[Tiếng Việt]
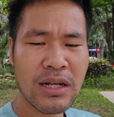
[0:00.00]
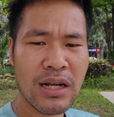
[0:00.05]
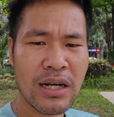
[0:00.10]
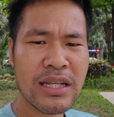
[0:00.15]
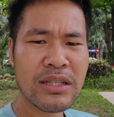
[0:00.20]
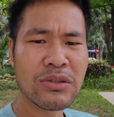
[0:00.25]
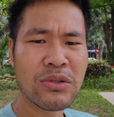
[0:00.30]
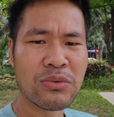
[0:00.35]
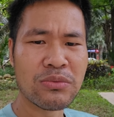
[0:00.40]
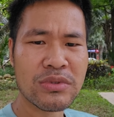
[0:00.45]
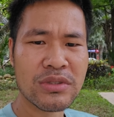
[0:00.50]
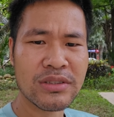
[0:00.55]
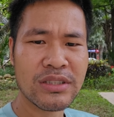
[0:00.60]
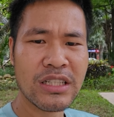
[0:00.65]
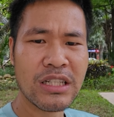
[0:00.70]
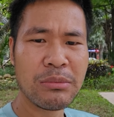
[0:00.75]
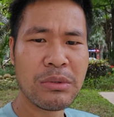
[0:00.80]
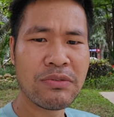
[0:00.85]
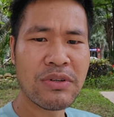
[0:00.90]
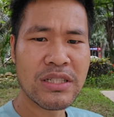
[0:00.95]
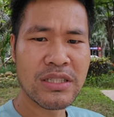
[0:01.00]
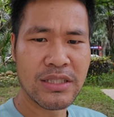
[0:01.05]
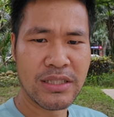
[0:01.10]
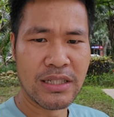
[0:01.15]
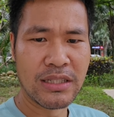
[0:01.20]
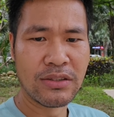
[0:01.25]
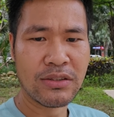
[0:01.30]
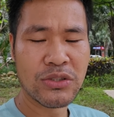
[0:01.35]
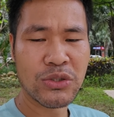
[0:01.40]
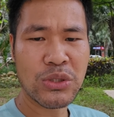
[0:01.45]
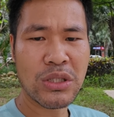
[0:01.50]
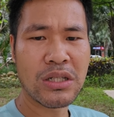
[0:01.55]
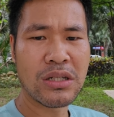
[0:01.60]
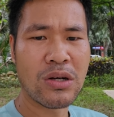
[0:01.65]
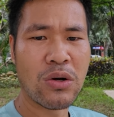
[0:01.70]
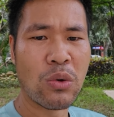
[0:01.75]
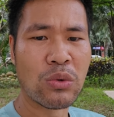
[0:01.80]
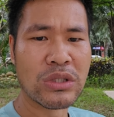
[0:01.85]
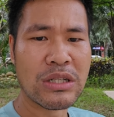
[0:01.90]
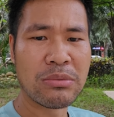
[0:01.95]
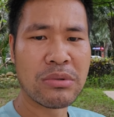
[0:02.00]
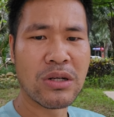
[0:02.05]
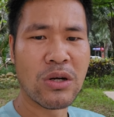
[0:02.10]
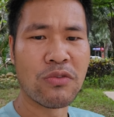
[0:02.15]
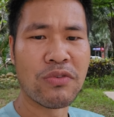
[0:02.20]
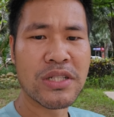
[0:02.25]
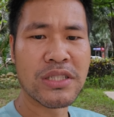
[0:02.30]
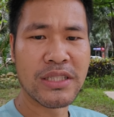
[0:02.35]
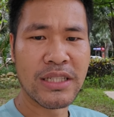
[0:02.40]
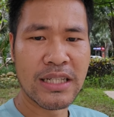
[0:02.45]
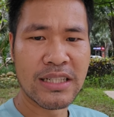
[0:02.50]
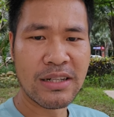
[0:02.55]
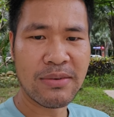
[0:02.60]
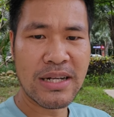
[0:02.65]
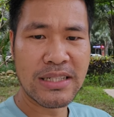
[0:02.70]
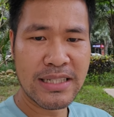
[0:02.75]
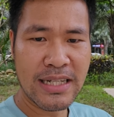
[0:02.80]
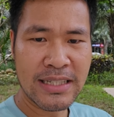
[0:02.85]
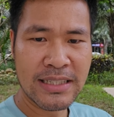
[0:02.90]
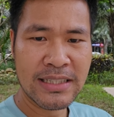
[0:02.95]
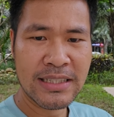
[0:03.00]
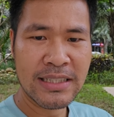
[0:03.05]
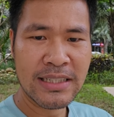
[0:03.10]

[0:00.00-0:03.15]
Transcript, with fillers: à, liên tục giê đê pê phát triển, xuất khẩu nhập khẩu phát triển các bạn nhé.